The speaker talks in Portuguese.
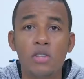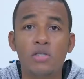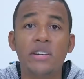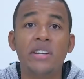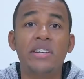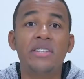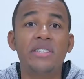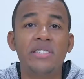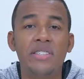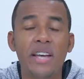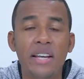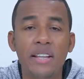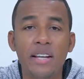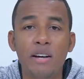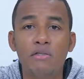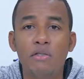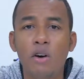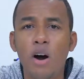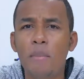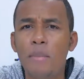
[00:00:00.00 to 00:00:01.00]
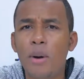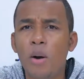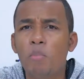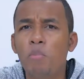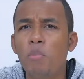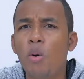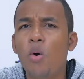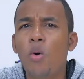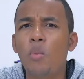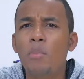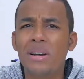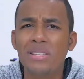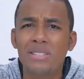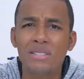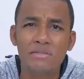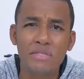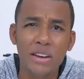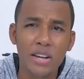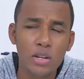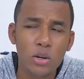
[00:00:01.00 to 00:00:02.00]
só que de certa forma é um pouco mais
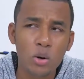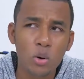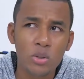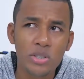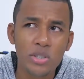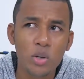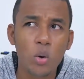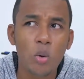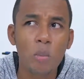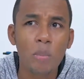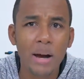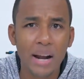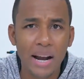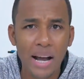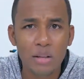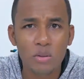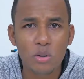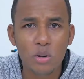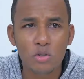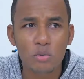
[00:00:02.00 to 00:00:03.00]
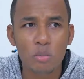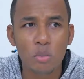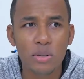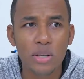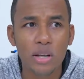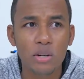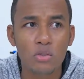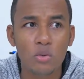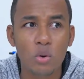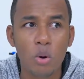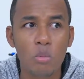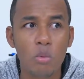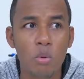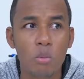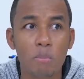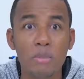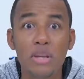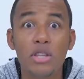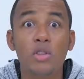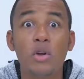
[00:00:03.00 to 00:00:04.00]
inferior se comparado aos modelos como o
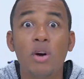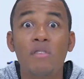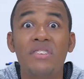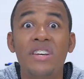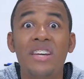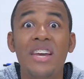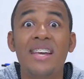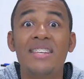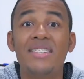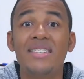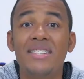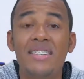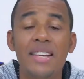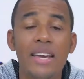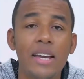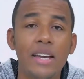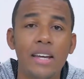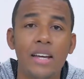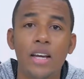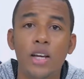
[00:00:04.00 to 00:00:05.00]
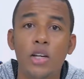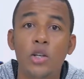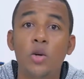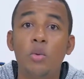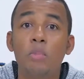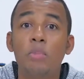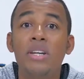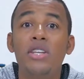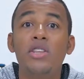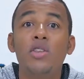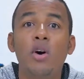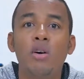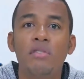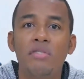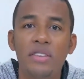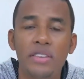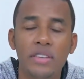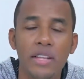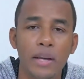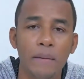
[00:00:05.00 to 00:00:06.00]
Mi 9 SE e o Mi
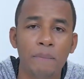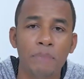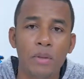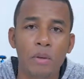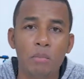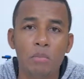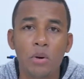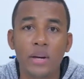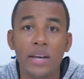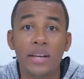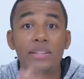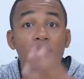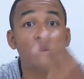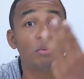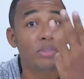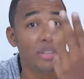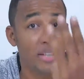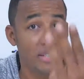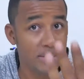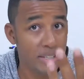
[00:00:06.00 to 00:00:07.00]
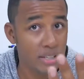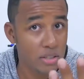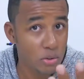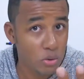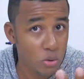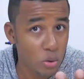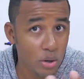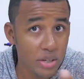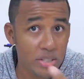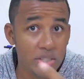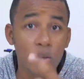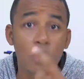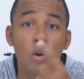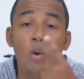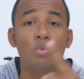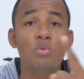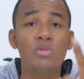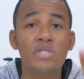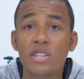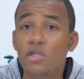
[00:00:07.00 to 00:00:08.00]
9T, porque são três sensores,
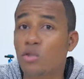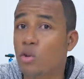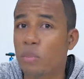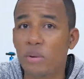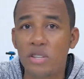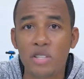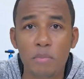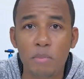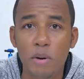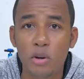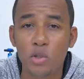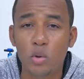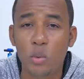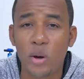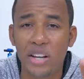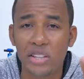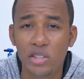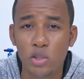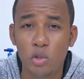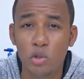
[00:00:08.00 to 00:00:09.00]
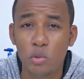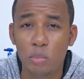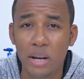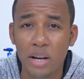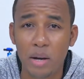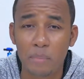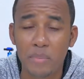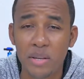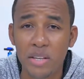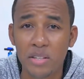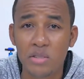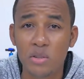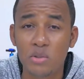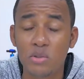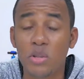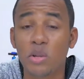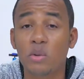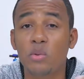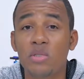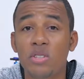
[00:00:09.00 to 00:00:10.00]
um sensor principal de 48
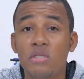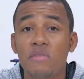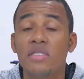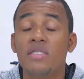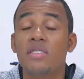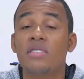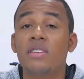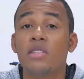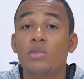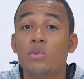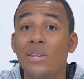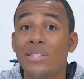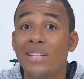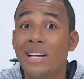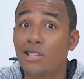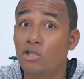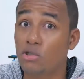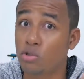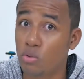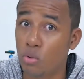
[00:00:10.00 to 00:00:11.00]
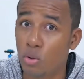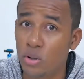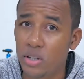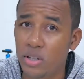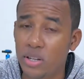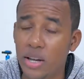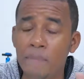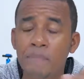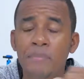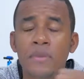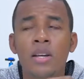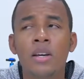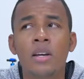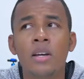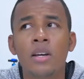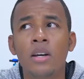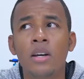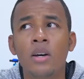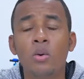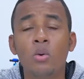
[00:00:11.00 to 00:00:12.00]
megapixels, inclusive esse sensor é da Sony, né?
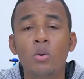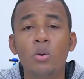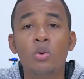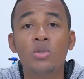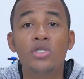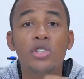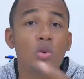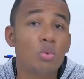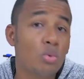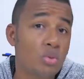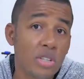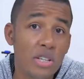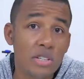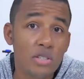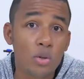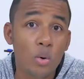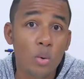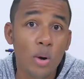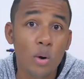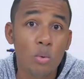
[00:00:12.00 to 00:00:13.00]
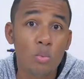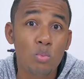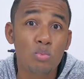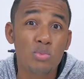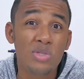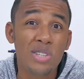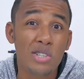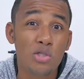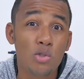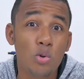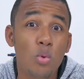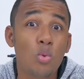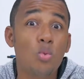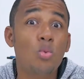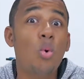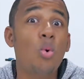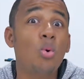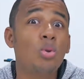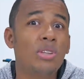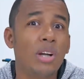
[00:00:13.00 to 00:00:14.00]
O segundo sensor é um sensor
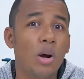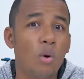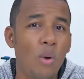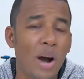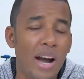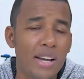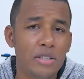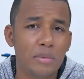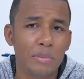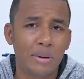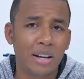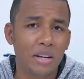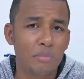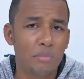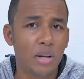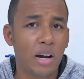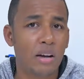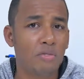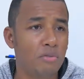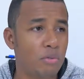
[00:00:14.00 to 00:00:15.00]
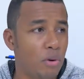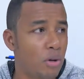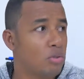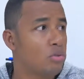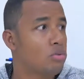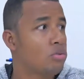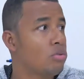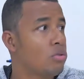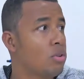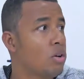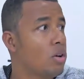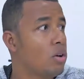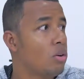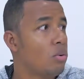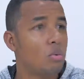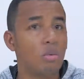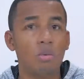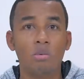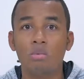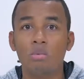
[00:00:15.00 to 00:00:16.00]
ultra wide para capturar fotos
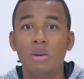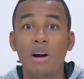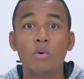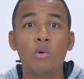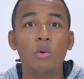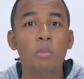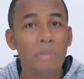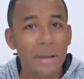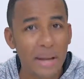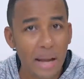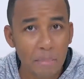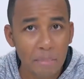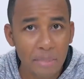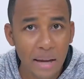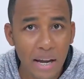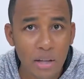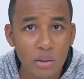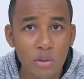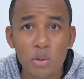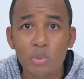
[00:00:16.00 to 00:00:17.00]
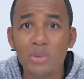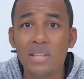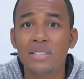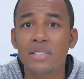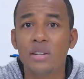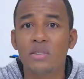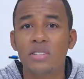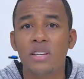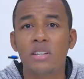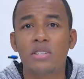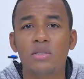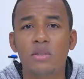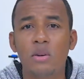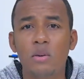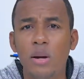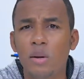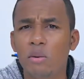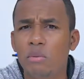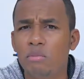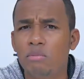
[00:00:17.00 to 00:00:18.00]
com um ângulo bem aberto e o terceiro
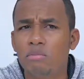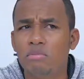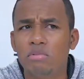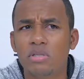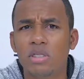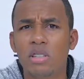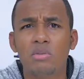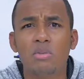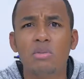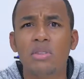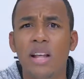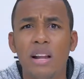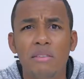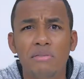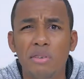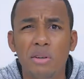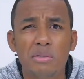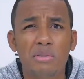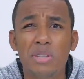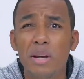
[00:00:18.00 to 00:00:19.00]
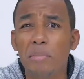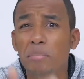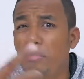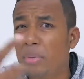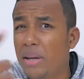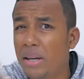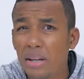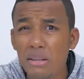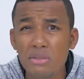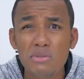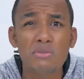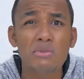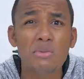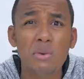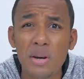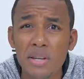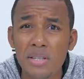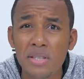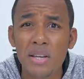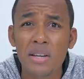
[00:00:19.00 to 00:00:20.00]
sensor é um sensor telefoto de apenas
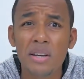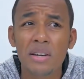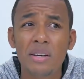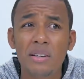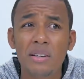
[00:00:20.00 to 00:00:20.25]
dois